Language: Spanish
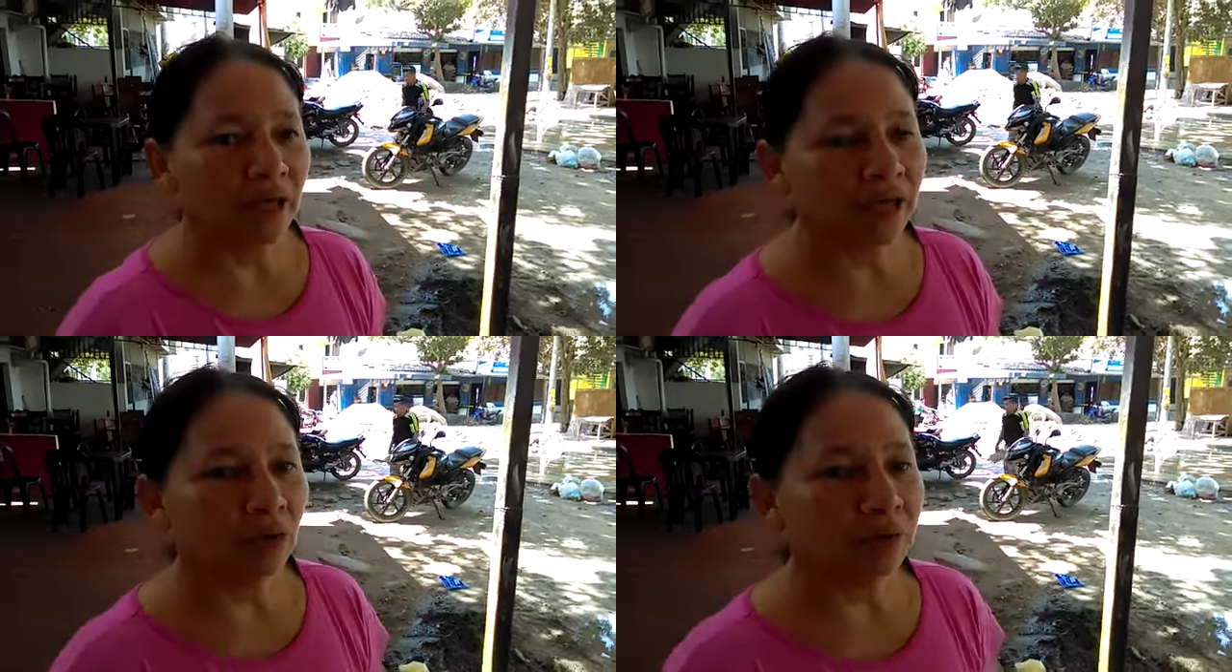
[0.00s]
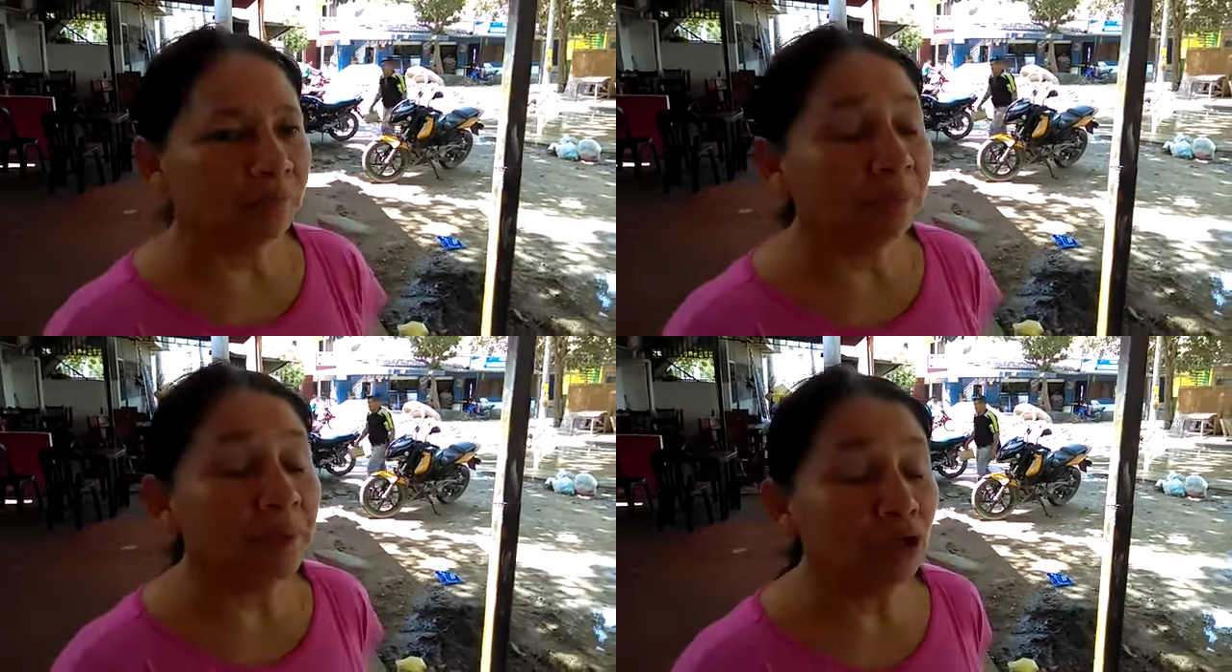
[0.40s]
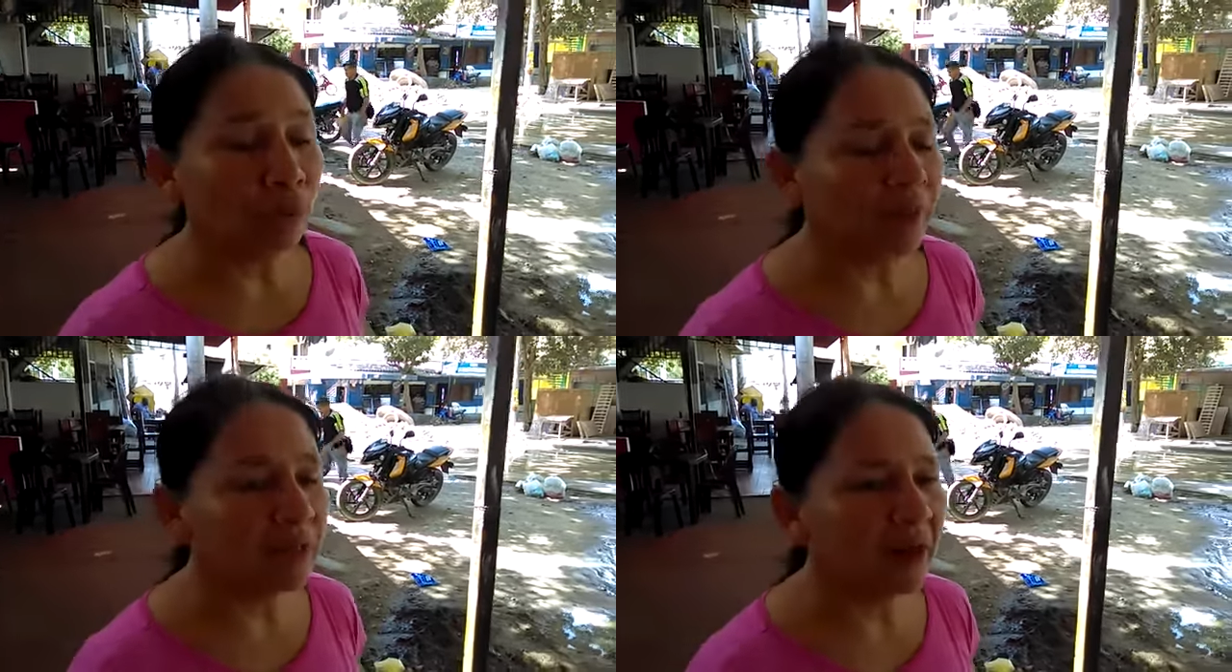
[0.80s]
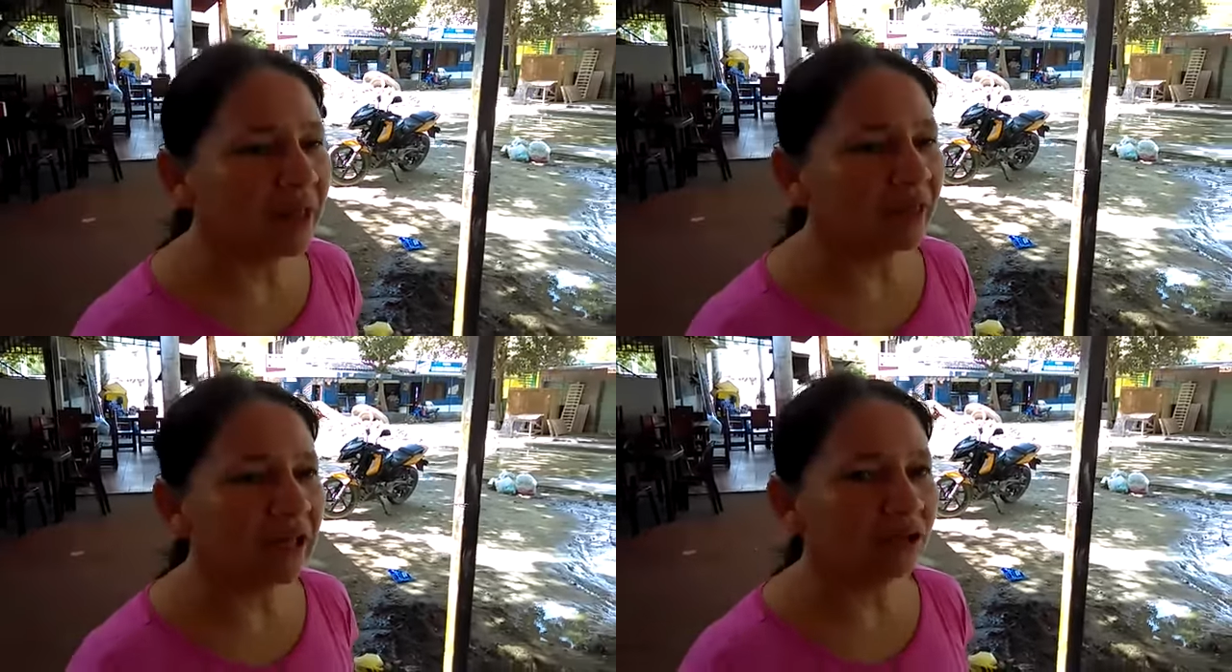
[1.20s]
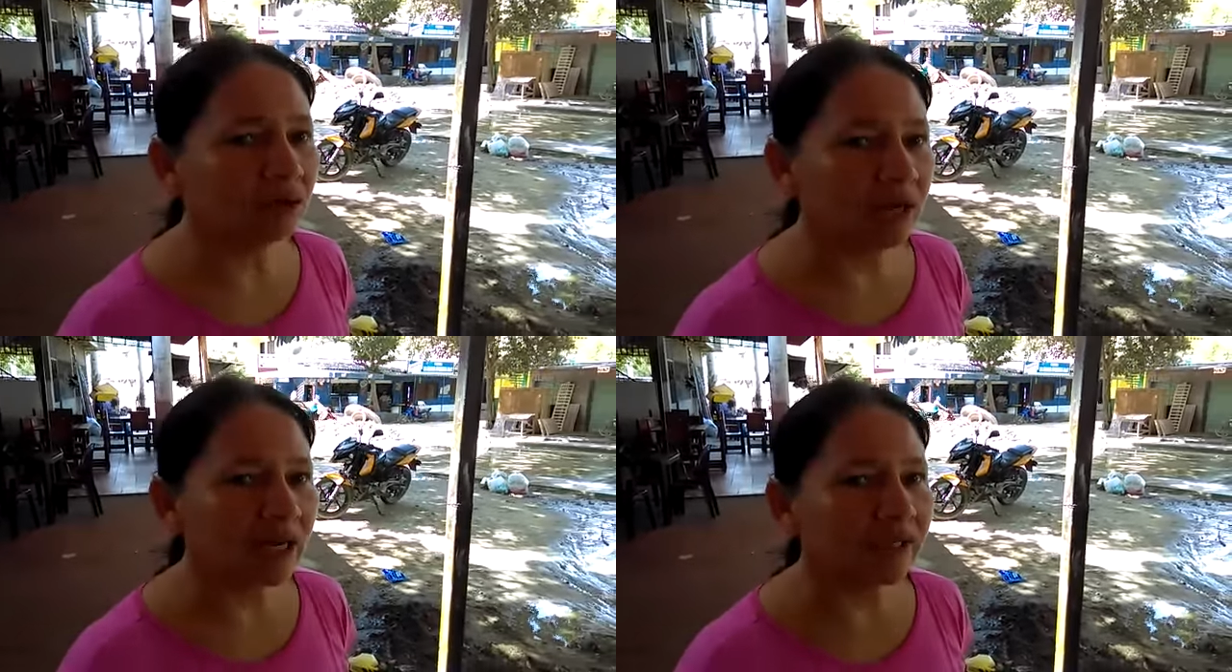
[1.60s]
Eh, mi nombre es María de
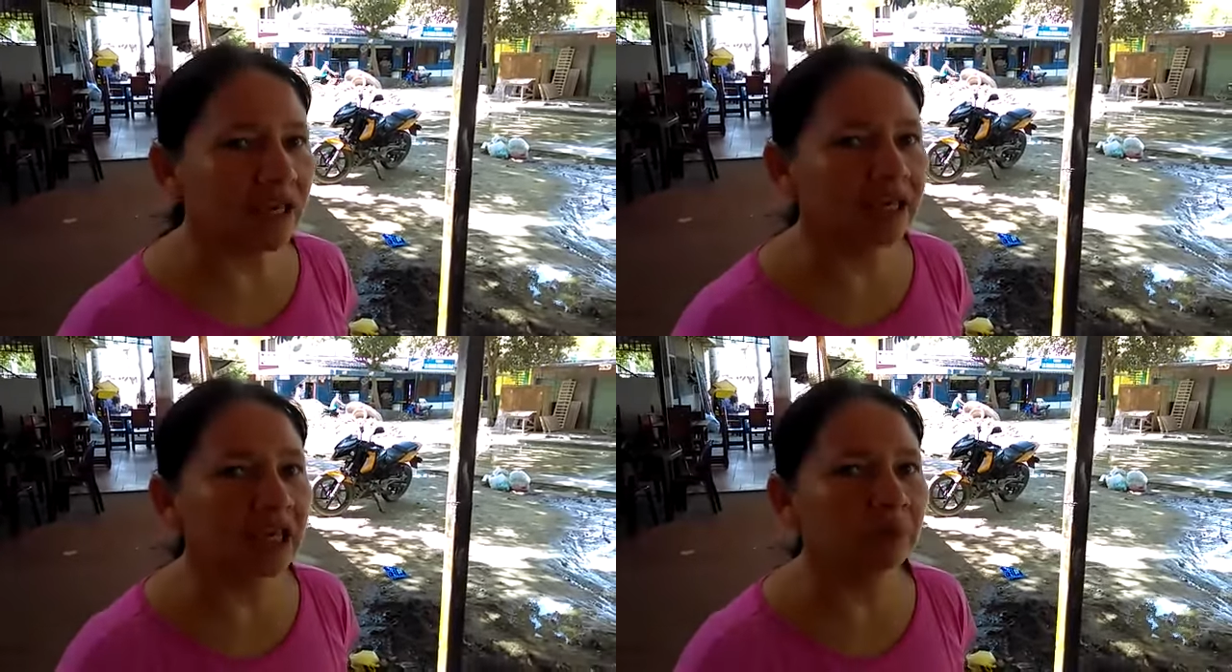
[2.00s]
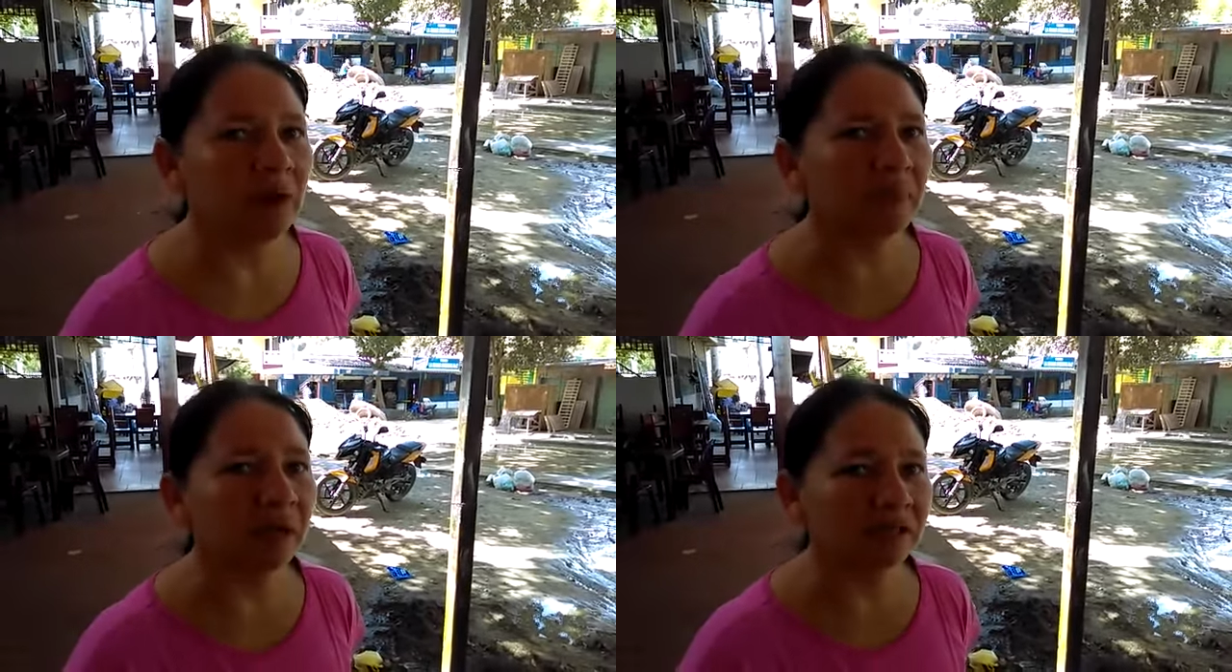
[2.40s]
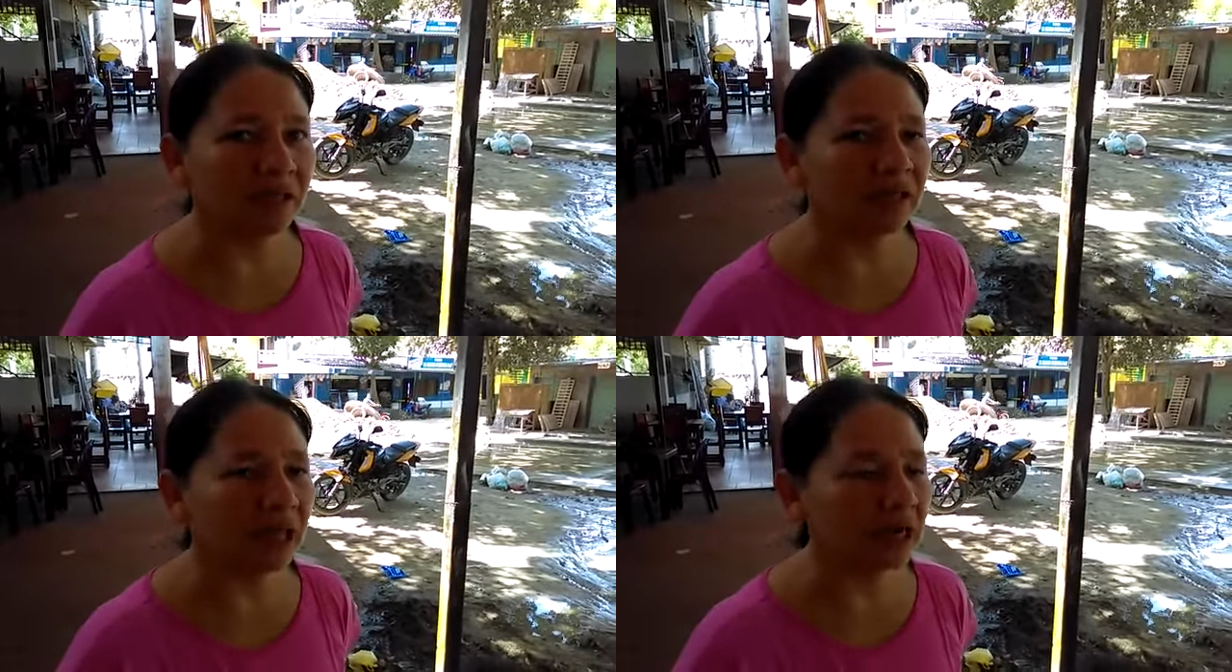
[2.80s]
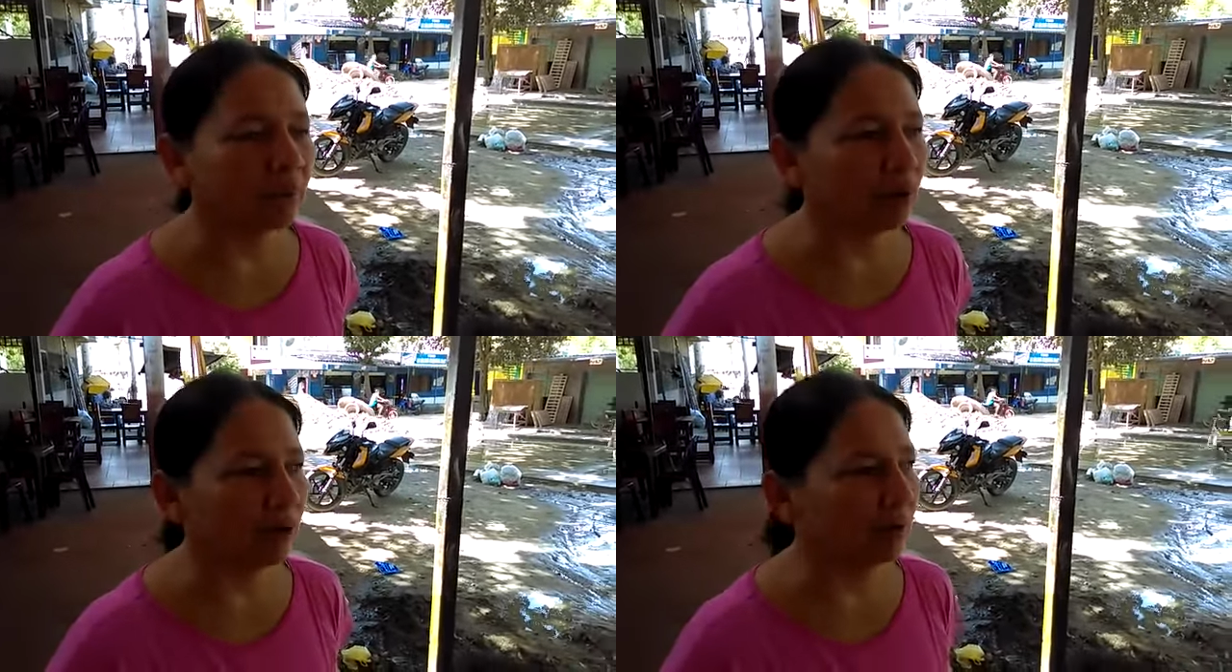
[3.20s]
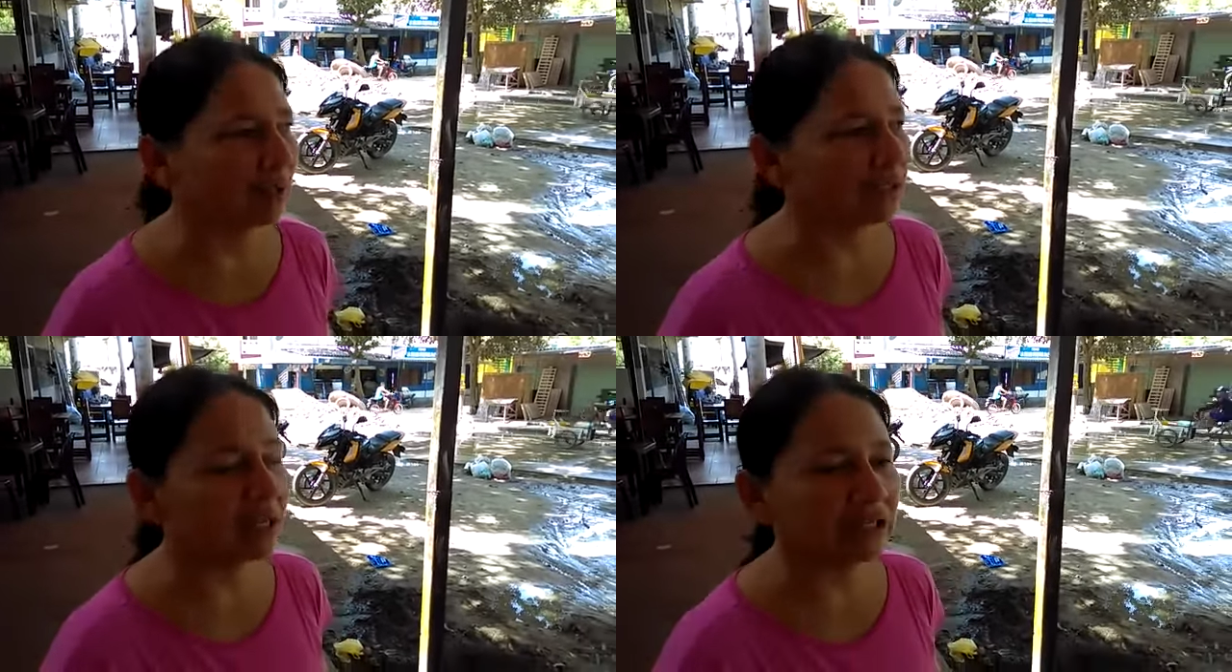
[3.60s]
Jesús García y es para presentar la
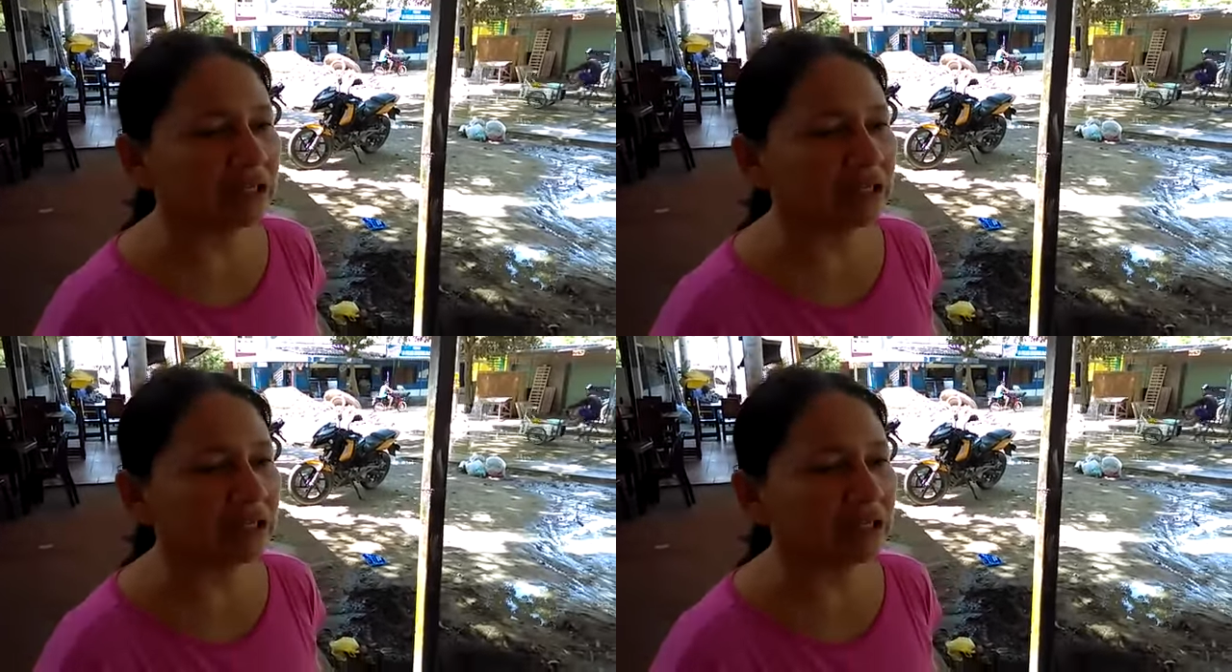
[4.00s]
problemática que